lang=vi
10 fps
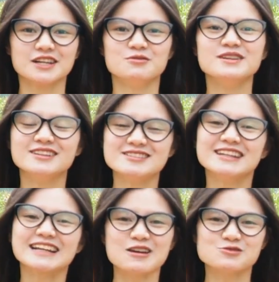kiểu nhìn từ
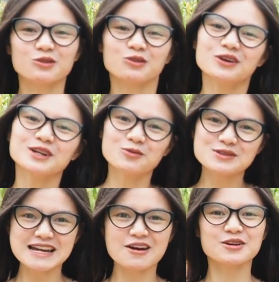trên cao xuống còn có hình ngôi
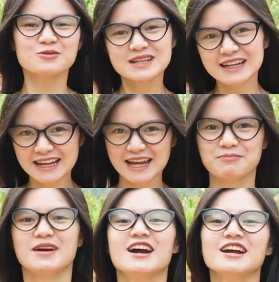sao nữa cũng rất là đẹp
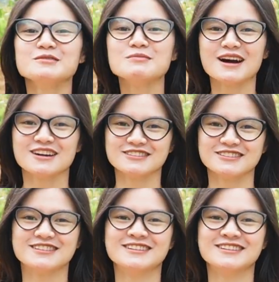nhưng mà